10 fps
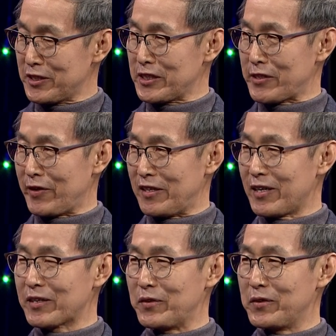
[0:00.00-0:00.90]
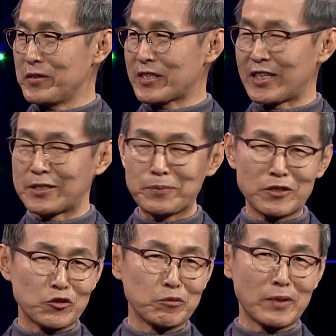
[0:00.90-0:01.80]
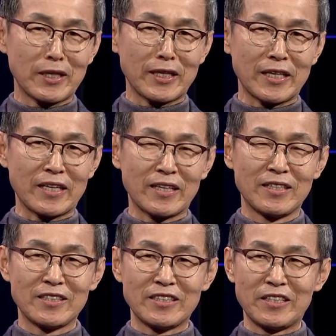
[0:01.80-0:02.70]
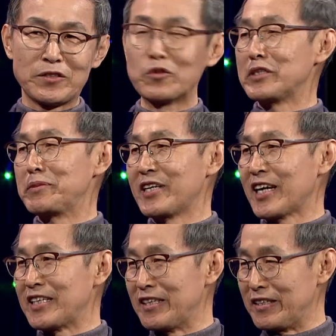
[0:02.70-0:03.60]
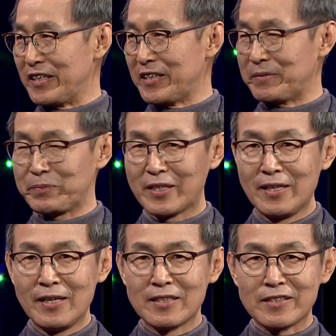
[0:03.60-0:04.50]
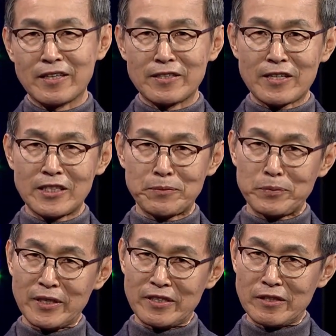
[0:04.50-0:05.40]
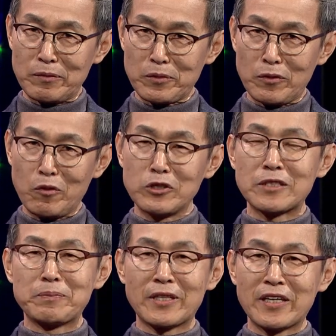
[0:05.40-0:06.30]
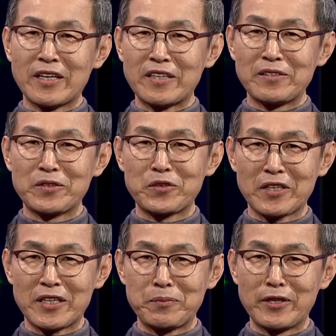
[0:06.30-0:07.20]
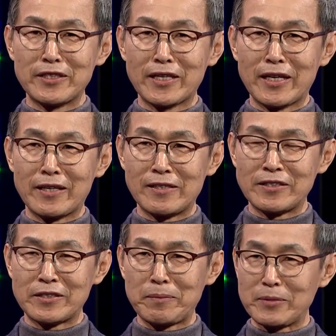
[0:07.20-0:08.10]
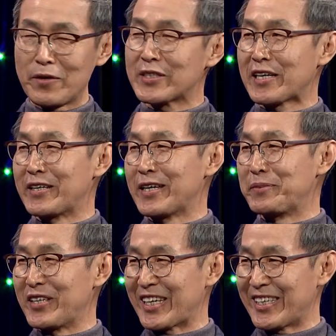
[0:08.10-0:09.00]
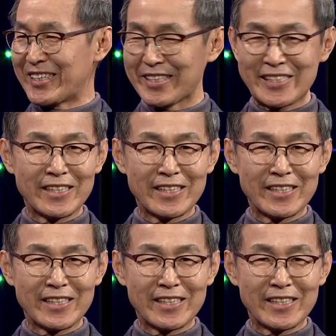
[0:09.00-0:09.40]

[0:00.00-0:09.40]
직장 생활을 하고 네. 40대 중반에 예, 독립을 하게 됐는데요. 네네. 네. 제가 40대를 넘고 50대를 어떻게 보냈는가를 좀 세상을 해보니까